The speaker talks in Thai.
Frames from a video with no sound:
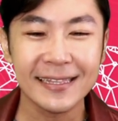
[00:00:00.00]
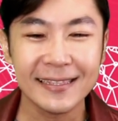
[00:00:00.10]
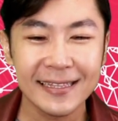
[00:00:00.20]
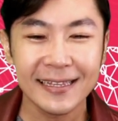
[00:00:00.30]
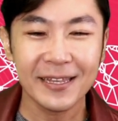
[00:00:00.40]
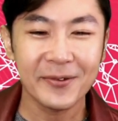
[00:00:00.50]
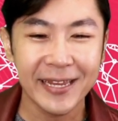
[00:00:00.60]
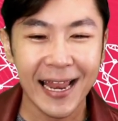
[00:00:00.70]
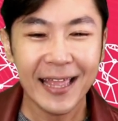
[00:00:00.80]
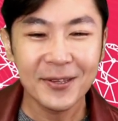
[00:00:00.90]
ตึ๊ดตึ๊ดตึ๊ดอยู่
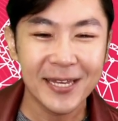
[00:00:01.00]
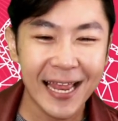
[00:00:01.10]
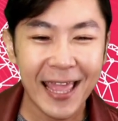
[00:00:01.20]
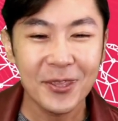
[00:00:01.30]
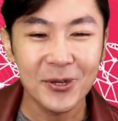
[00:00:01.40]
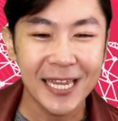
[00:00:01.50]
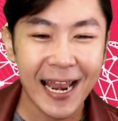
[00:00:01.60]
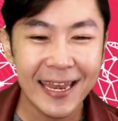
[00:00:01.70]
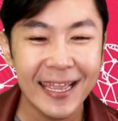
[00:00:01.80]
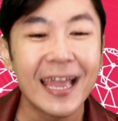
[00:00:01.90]
ที่อะไรอยู่ที่อะไรอยู่ที่อะ
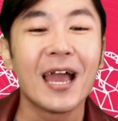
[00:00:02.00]
ไรดี